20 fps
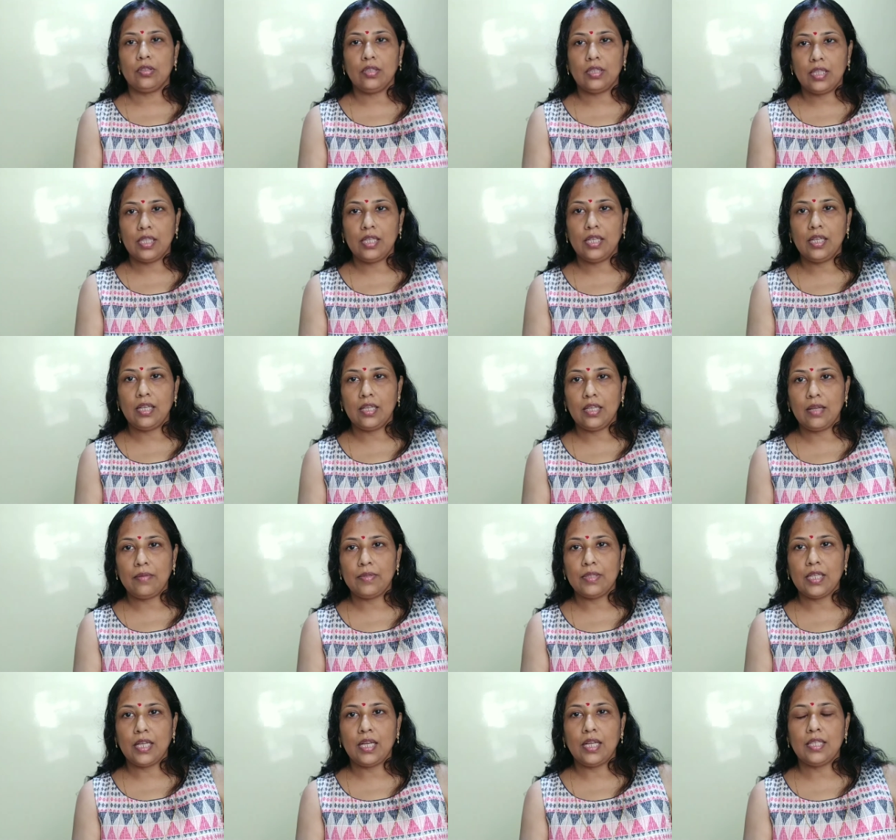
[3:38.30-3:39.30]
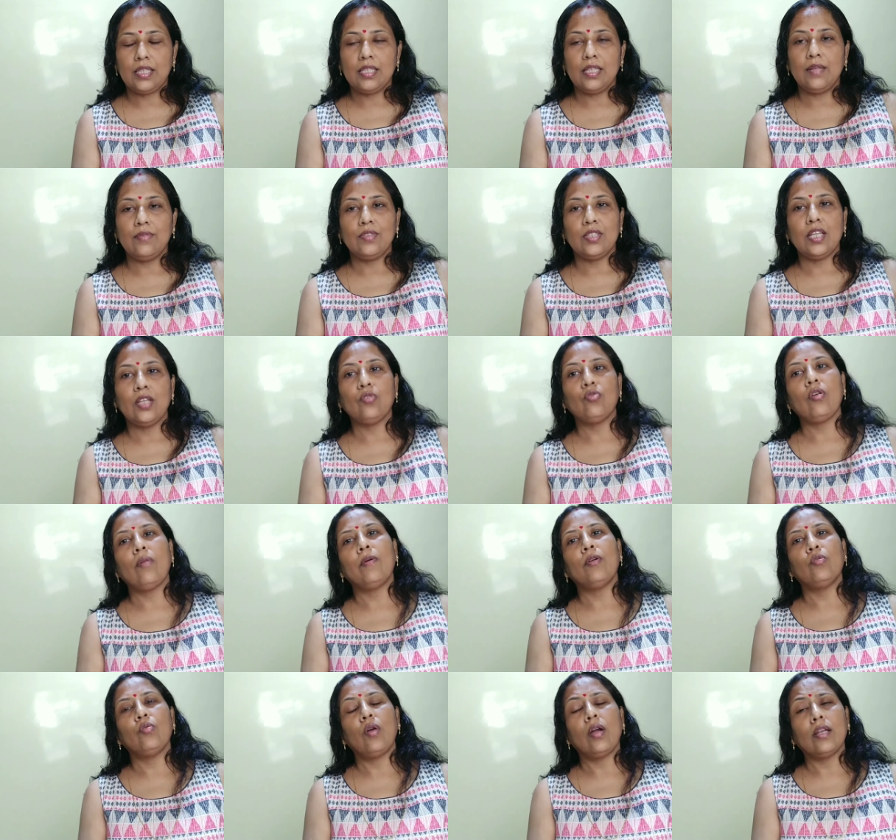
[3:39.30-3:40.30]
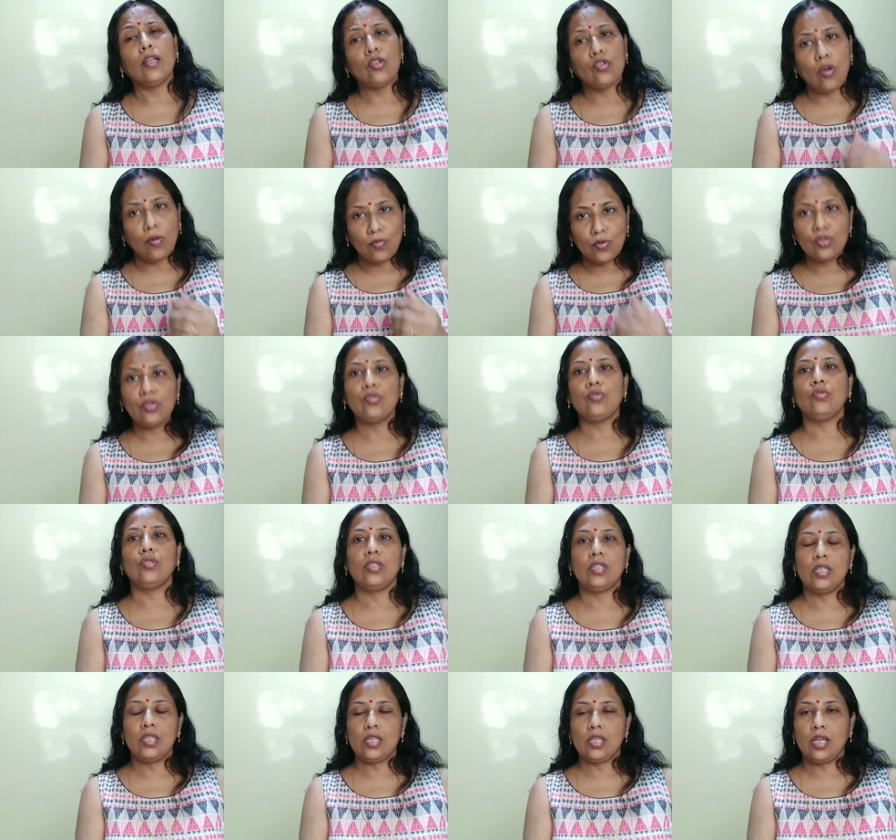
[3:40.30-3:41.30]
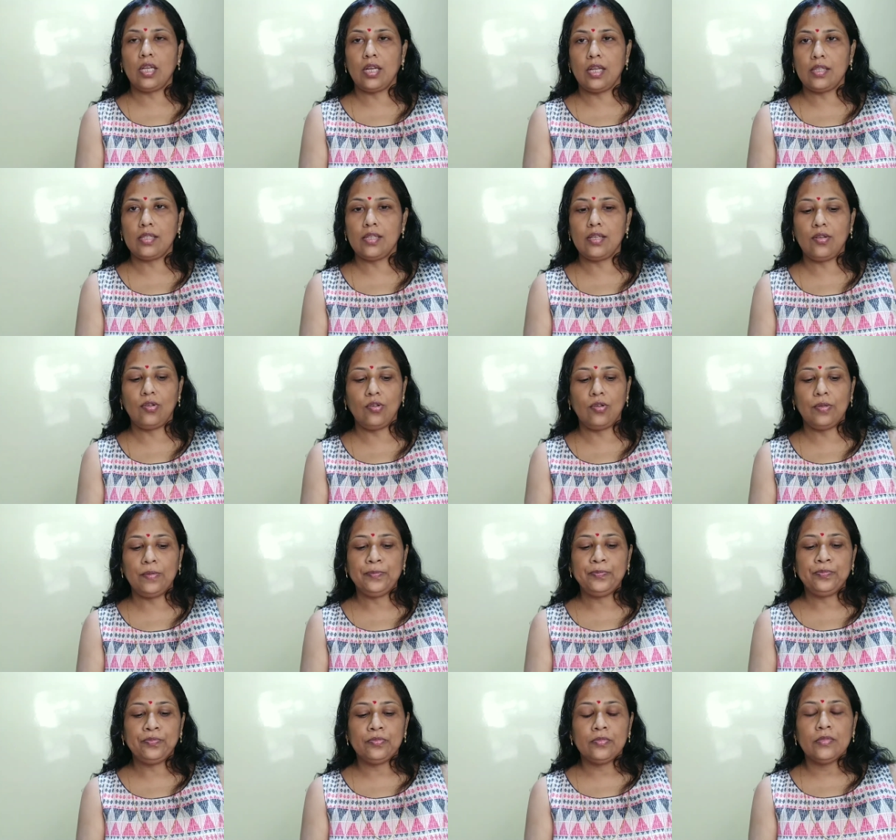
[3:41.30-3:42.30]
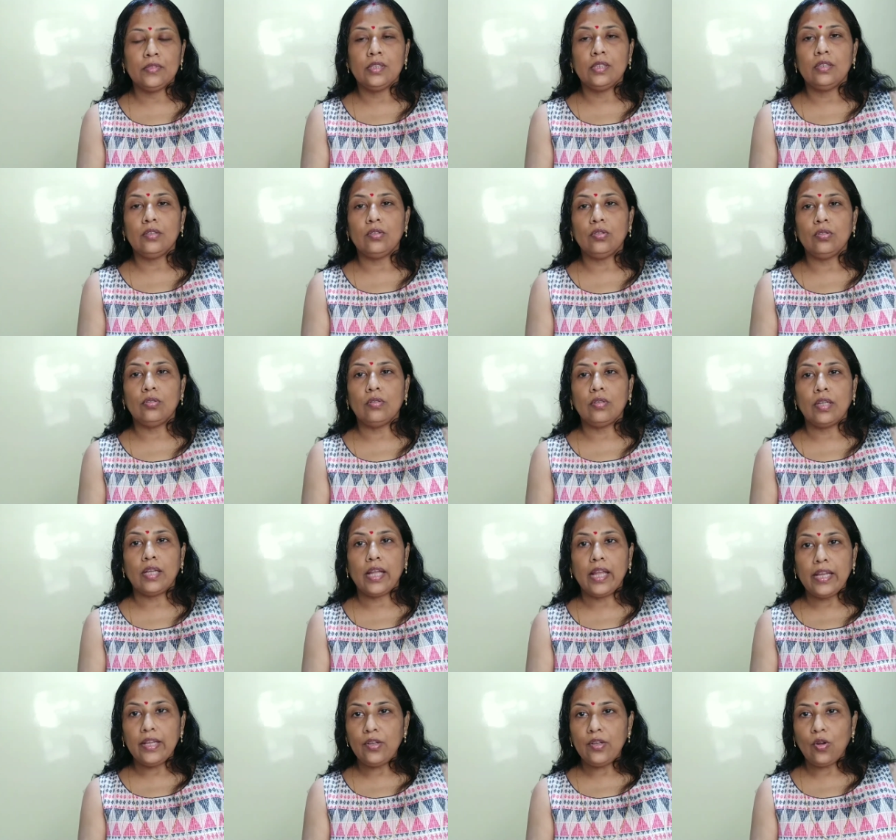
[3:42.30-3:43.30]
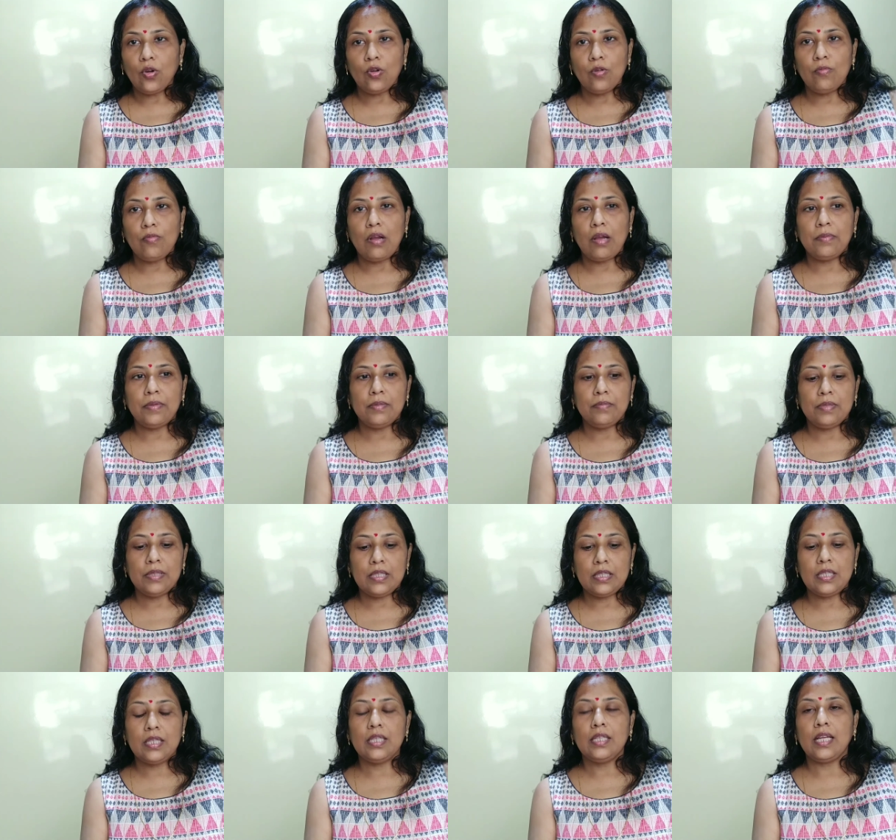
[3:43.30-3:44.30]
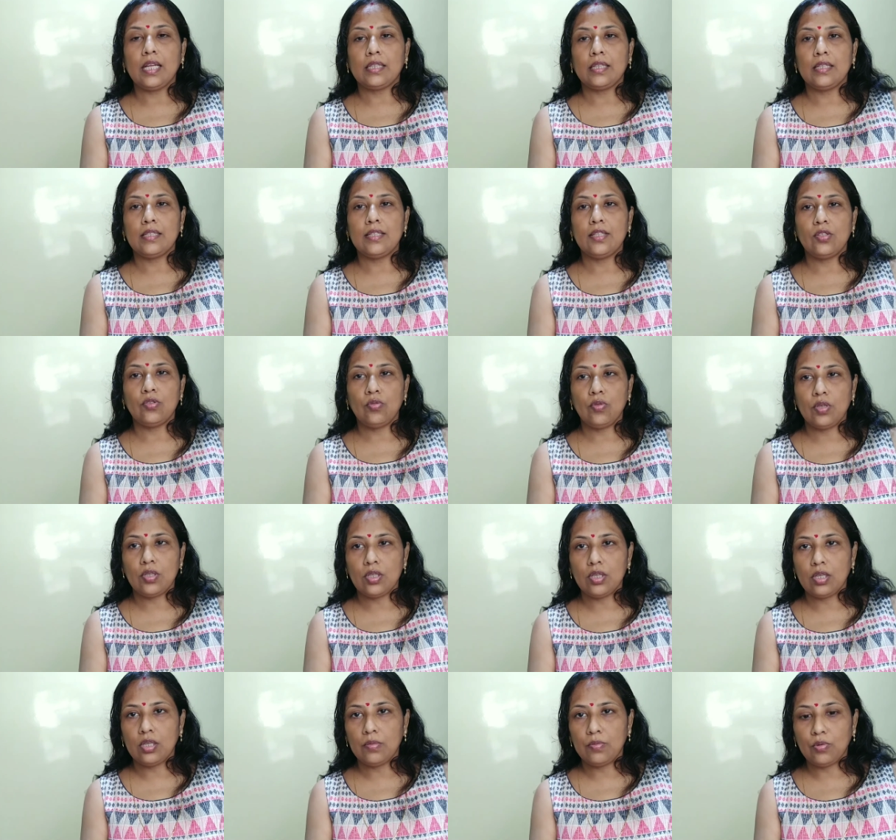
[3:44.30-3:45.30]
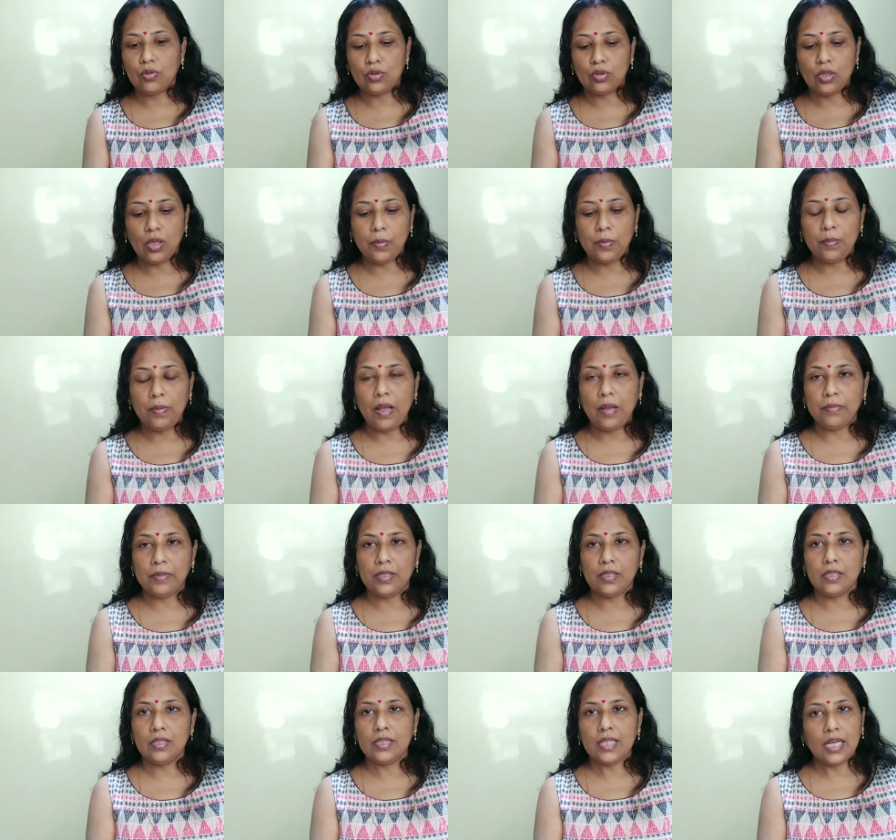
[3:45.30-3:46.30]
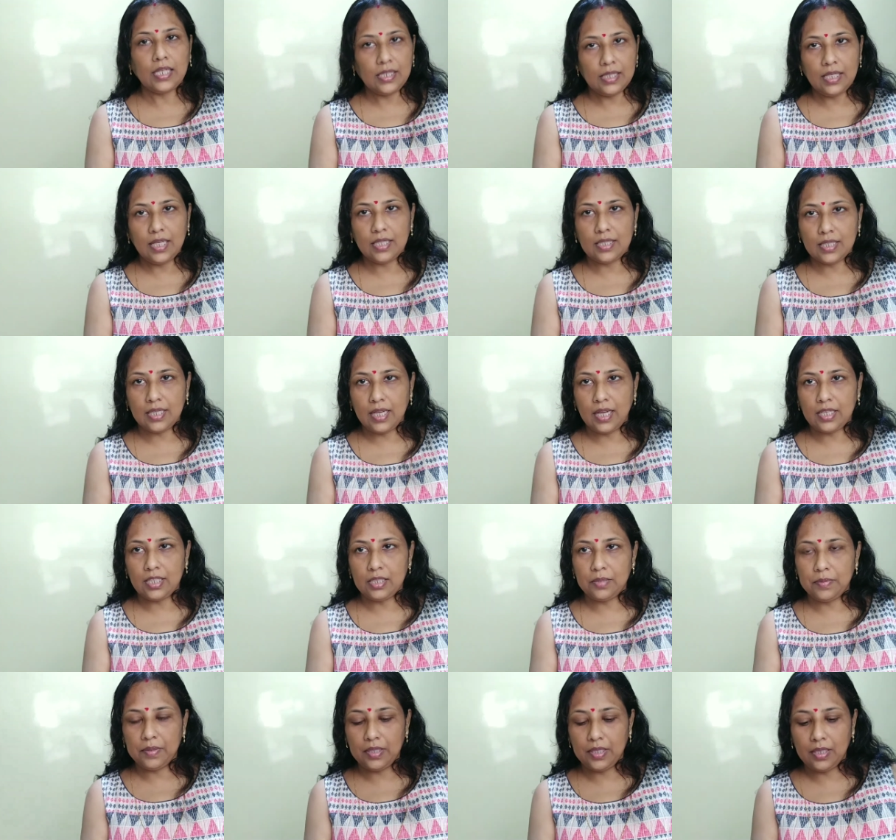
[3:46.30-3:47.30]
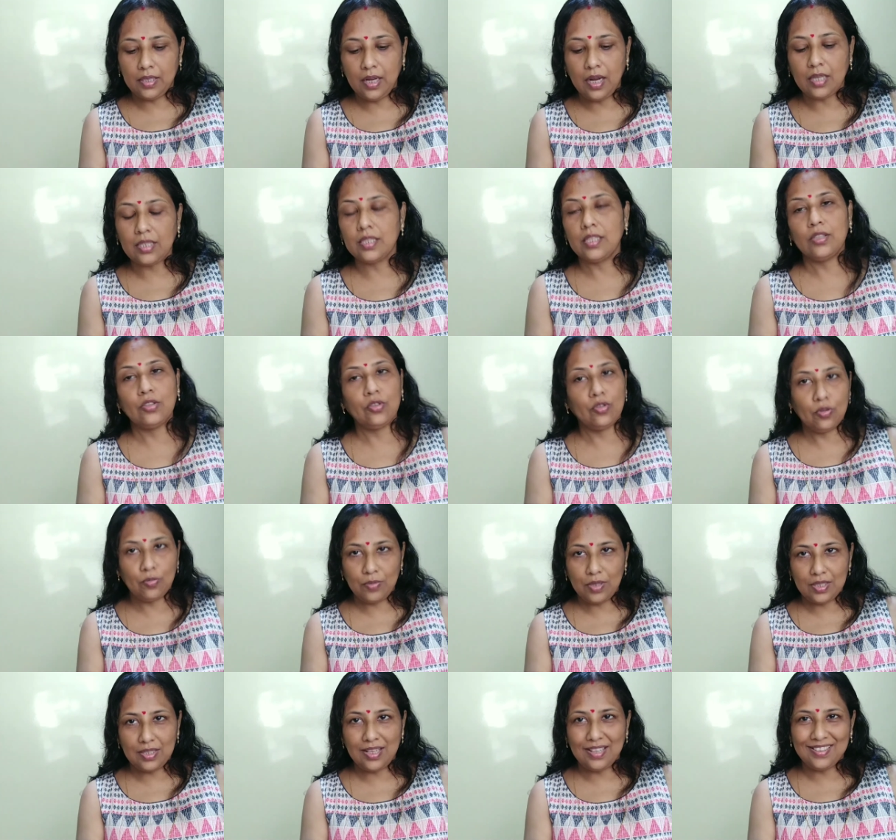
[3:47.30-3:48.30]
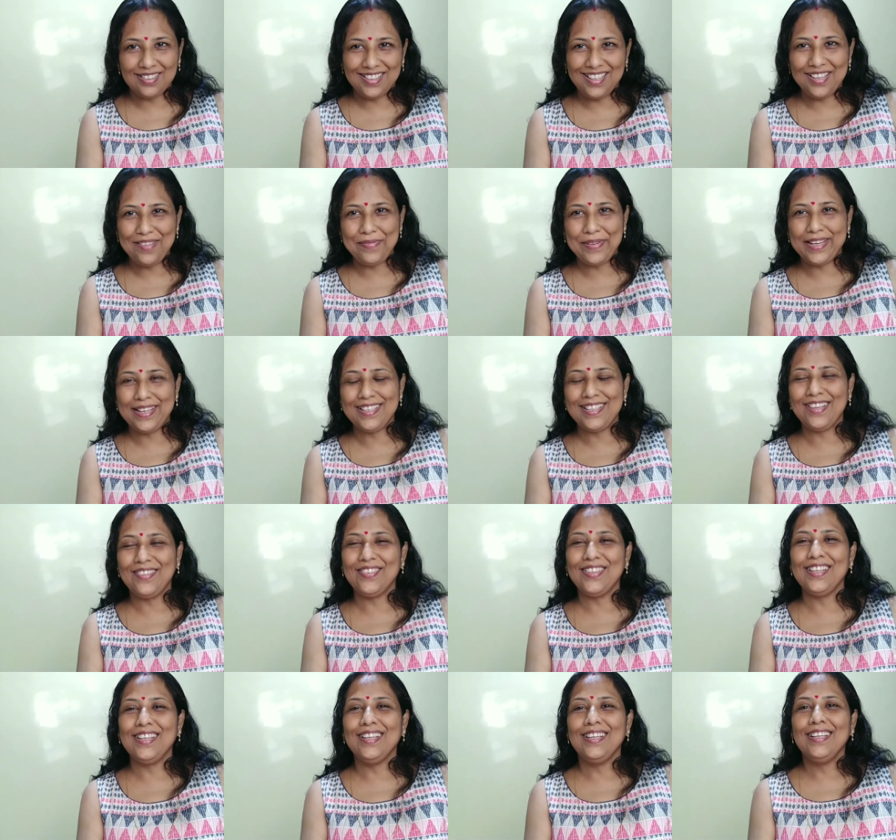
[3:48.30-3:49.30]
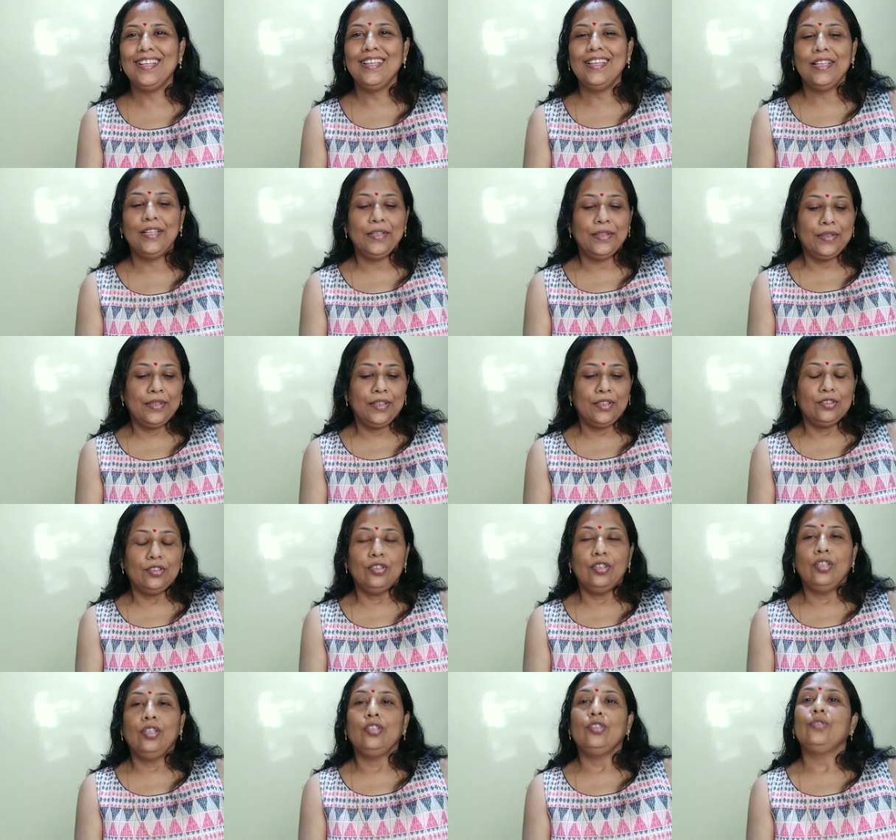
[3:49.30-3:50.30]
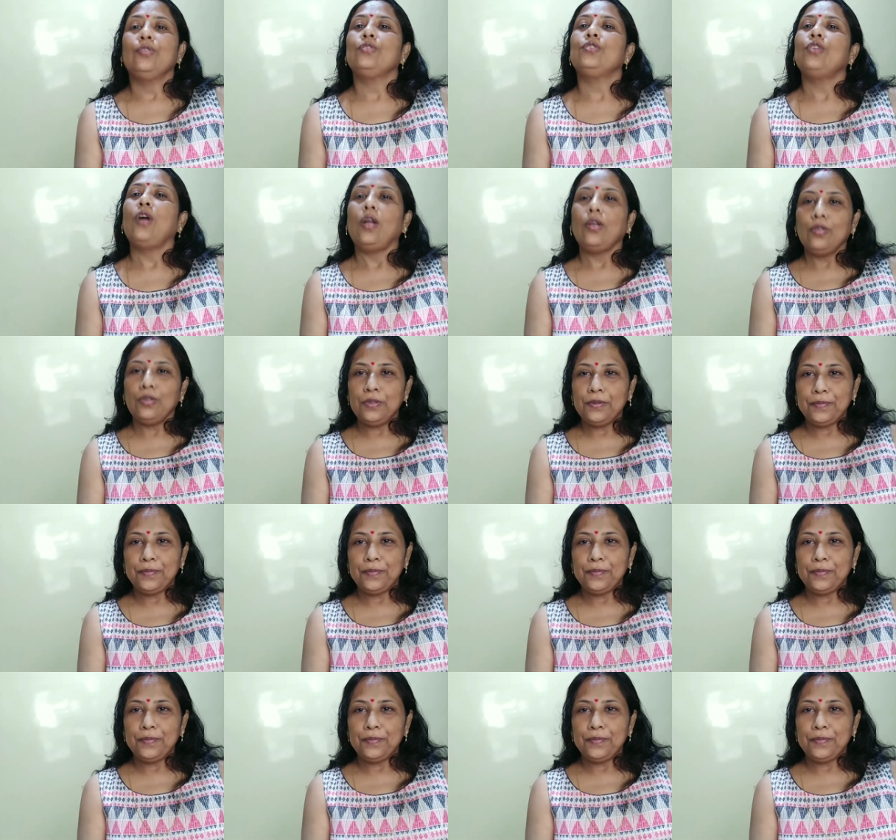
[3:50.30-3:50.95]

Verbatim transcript: কিনে নিয়ে আমি চালাচ্ছিলাম যেহেতু আমার ওখানে সমস্ত জিনিস কেনা ছিল তো এই ভাবে বিচ্ছিরি একটা সিচুয়েশনে পড়তে হবে ভাবিনি জানি না আজকে আসবে কিনা আসলে তো তোমরা জানতেই পেরে যাবে তো চলো